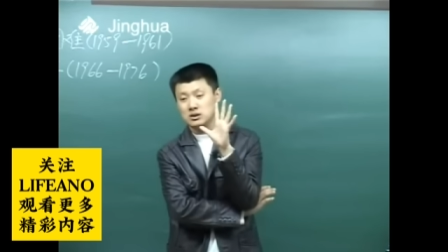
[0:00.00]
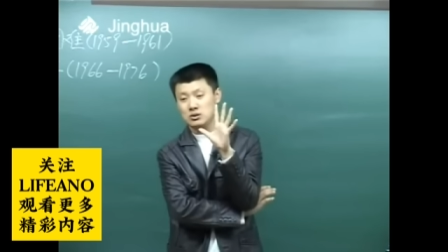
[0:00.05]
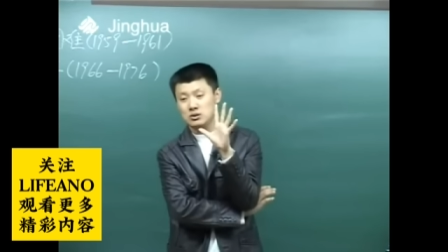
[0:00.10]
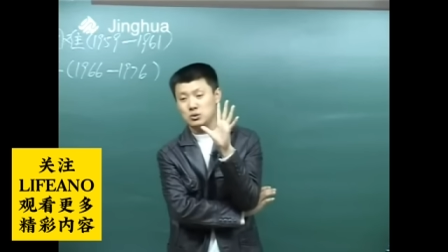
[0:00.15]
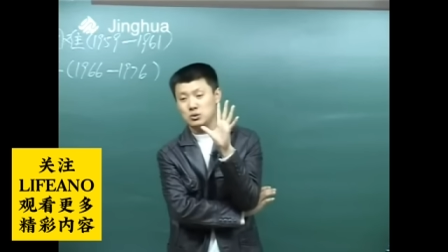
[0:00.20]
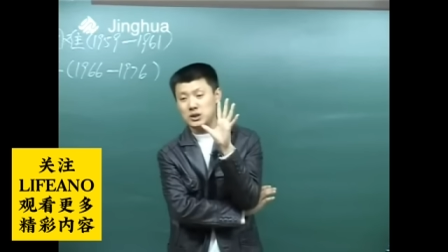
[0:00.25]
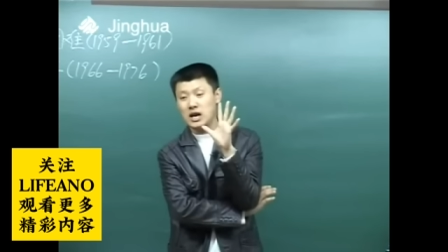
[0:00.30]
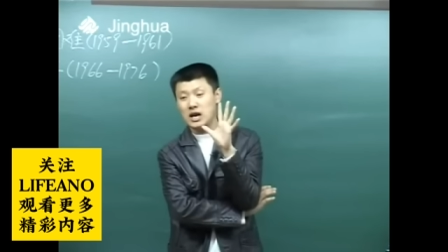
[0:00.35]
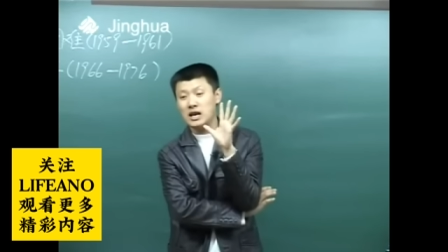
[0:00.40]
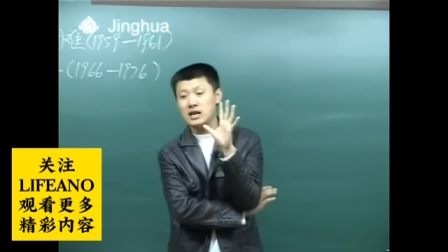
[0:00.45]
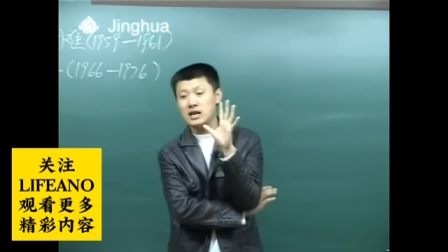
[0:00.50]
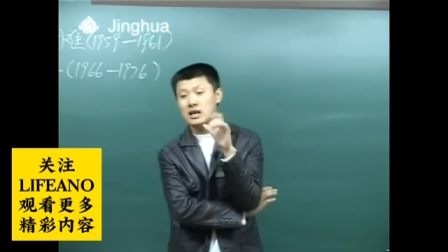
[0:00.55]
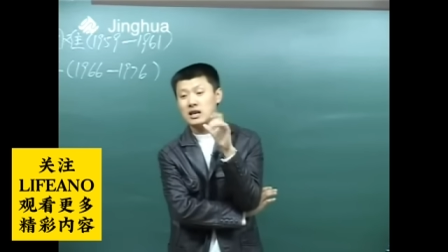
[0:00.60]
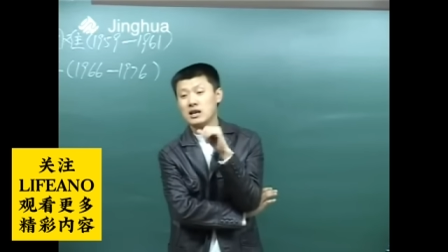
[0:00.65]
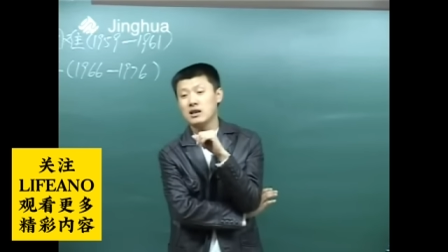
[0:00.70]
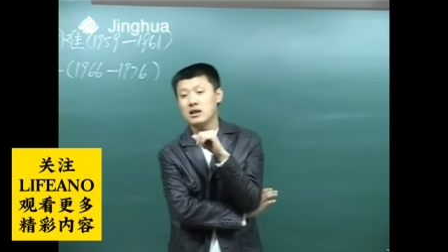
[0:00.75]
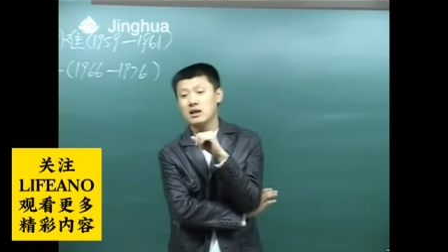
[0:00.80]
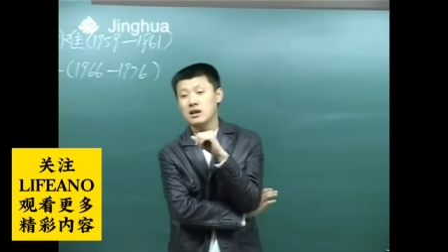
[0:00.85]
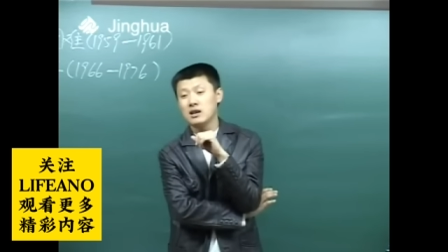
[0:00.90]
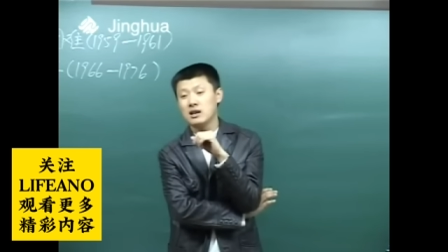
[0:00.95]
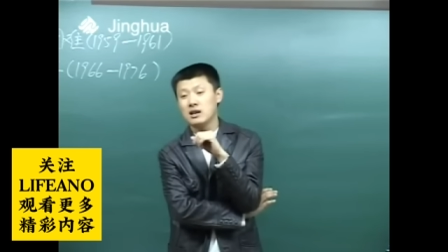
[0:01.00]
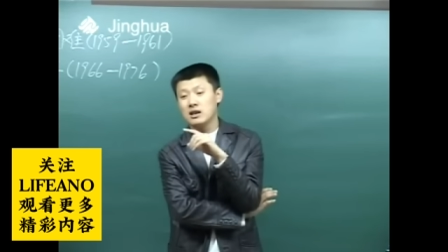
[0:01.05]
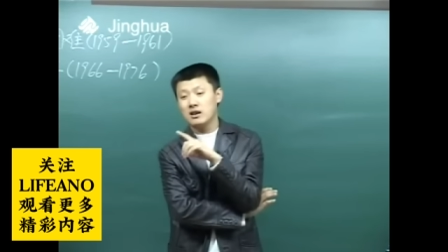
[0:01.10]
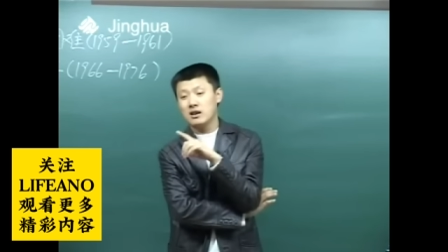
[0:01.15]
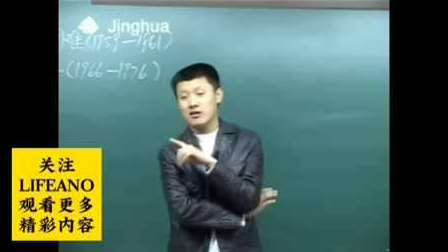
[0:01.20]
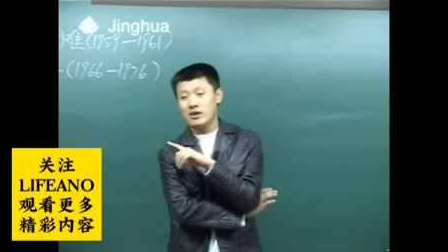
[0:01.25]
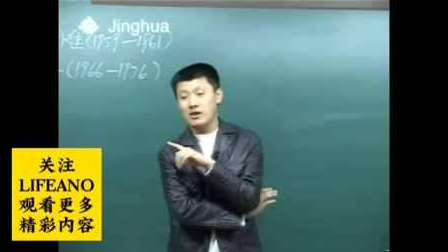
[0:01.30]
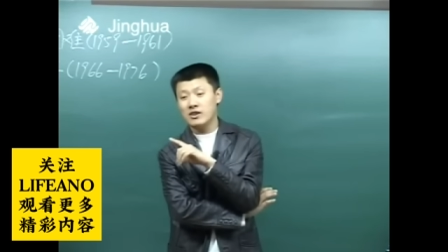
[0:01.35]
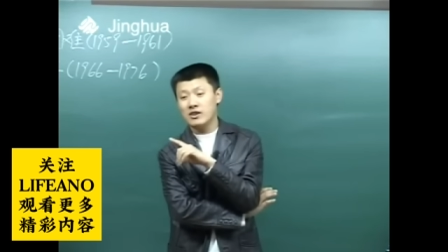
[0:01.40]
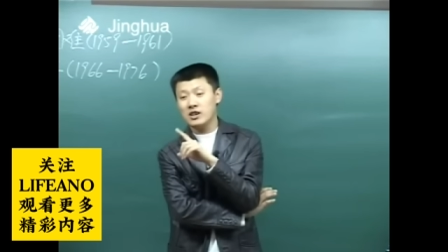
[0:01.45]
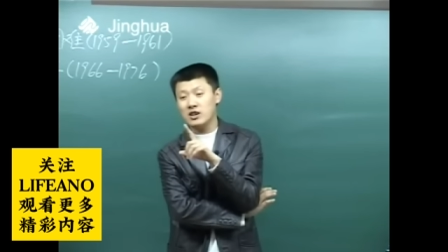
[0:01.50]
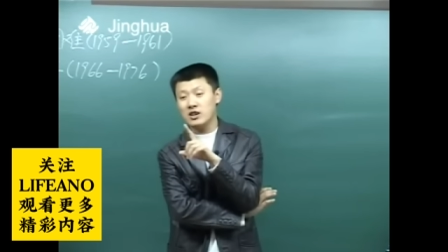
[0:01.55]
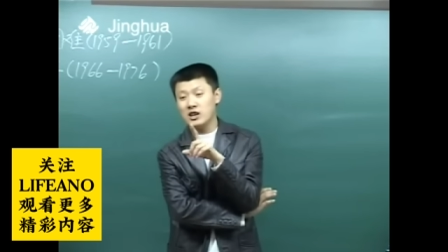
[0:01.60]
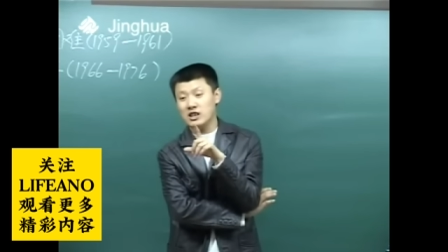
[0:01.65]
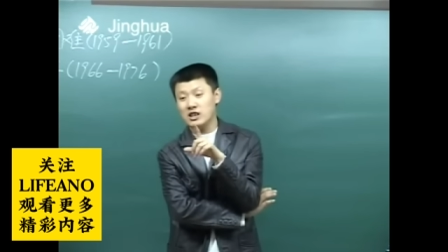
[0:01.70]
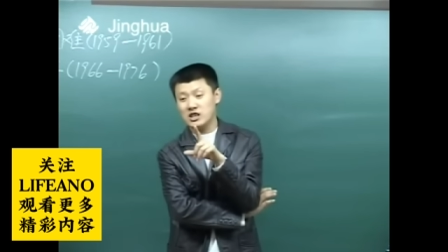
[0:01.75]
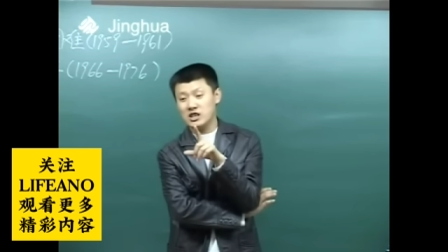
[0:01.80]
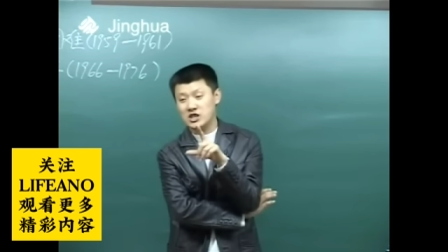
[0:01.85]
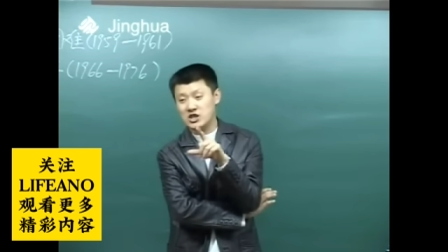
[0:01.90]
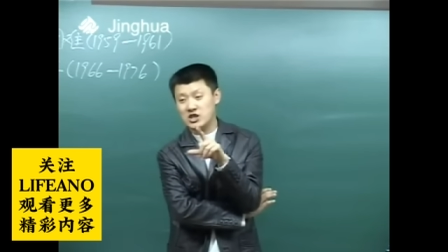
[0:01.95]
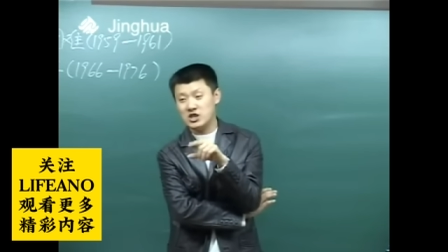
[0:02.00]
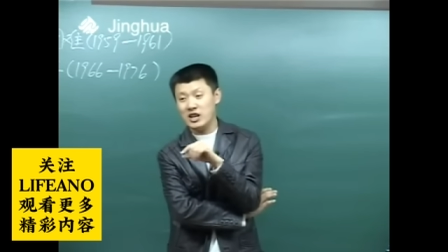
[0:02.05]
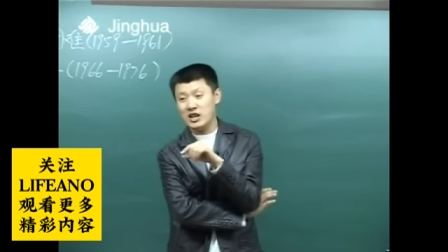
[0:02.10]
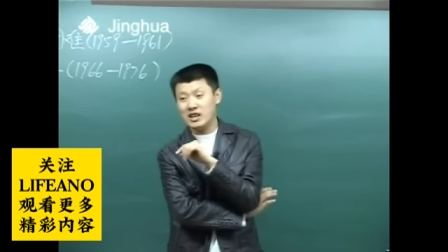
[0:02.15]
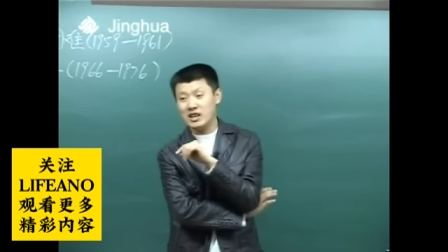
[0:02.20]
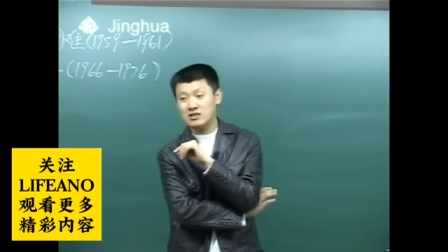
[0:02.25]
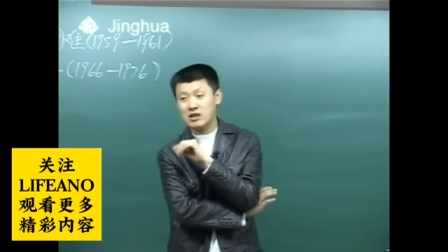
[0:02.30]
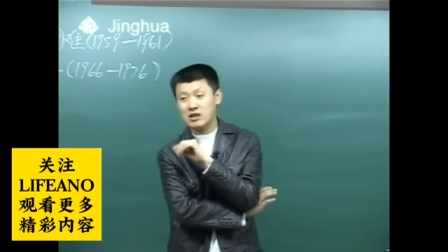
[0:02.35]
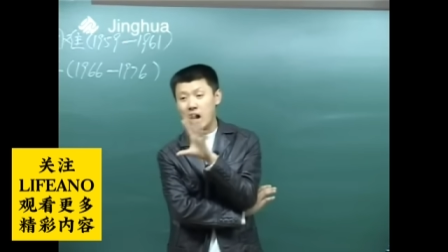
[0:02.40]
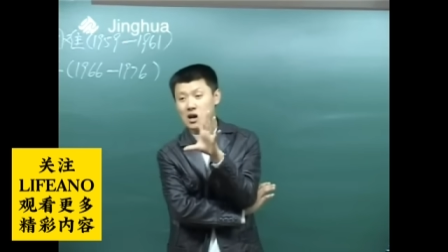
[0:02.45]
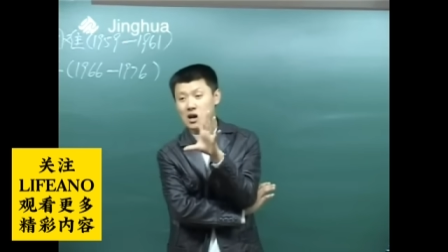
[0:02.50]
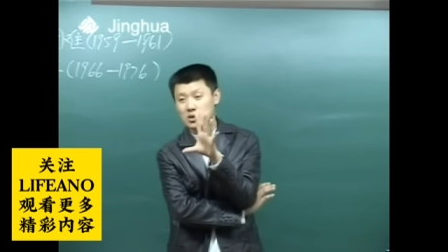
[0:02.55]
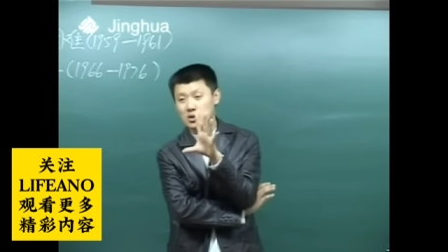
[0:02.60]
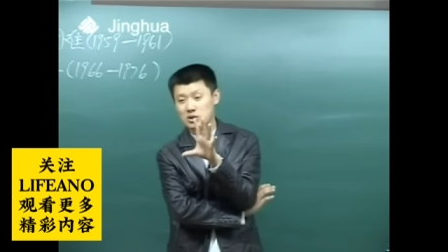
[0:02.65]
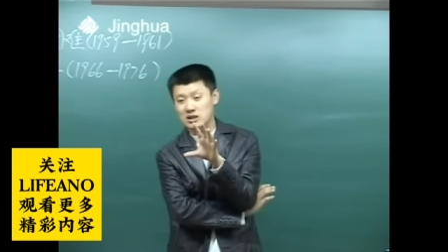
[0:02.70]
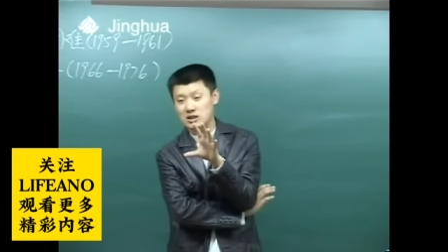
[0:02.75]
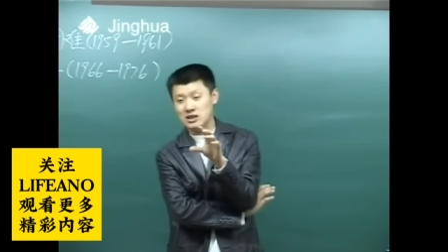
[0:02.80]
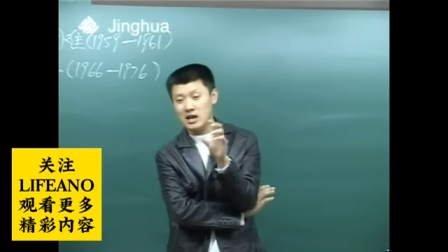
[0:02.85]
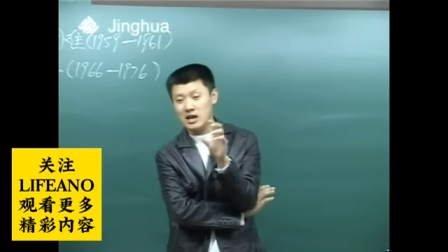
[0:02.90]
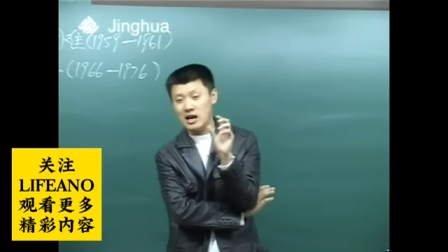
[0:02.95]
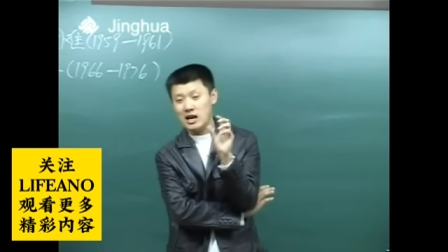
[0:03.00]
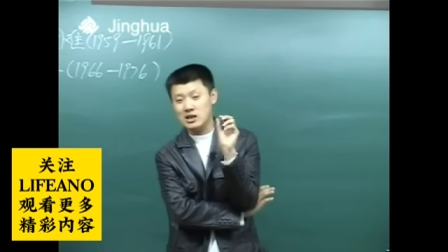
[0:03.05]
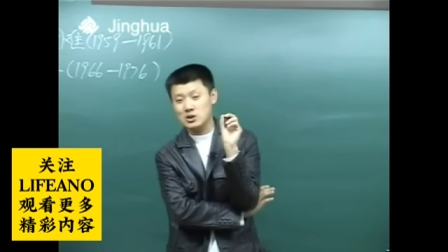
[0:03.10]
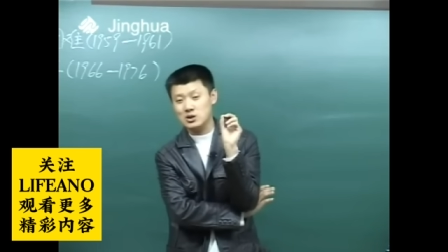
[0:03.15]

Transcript: 五千个亿，文革这十年荡出去的钱，